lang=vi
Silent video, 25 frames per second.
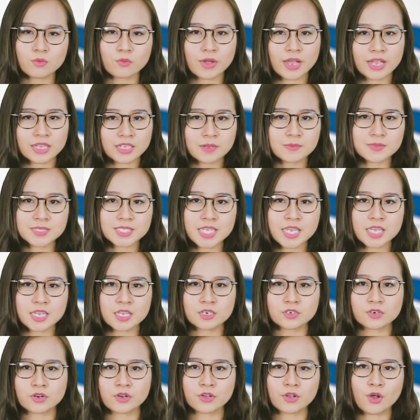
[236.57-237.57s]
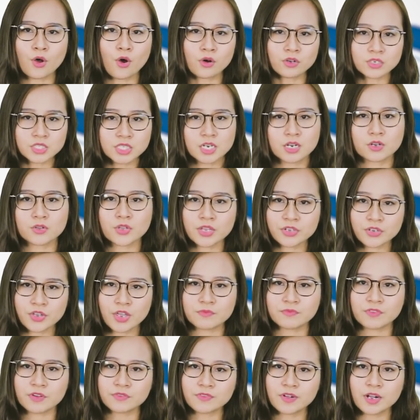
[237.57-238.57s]
thông qua N F C, rồi hỗ trợ doanh
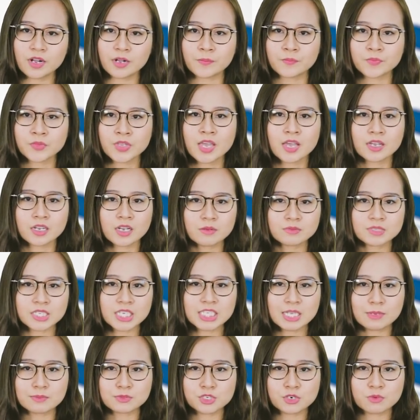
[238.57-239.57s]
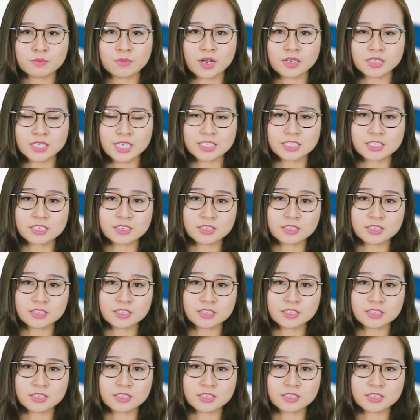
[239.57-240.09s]
nghiệp vân vân. Không chỉ tập trung ở thị